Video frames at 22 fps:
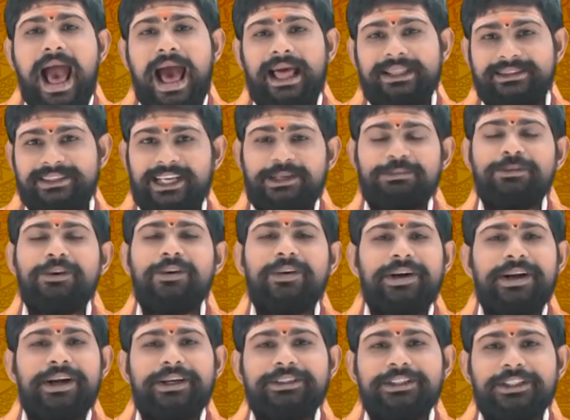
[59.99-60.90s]
అధర్మం
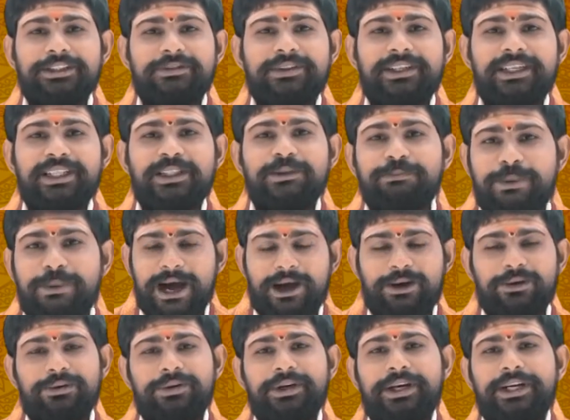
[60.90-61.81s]
అనేటటువంటి
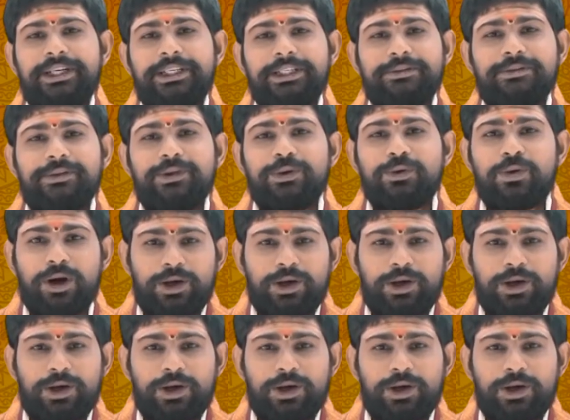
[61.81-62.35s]
పక్కన ఉండేటటువంటి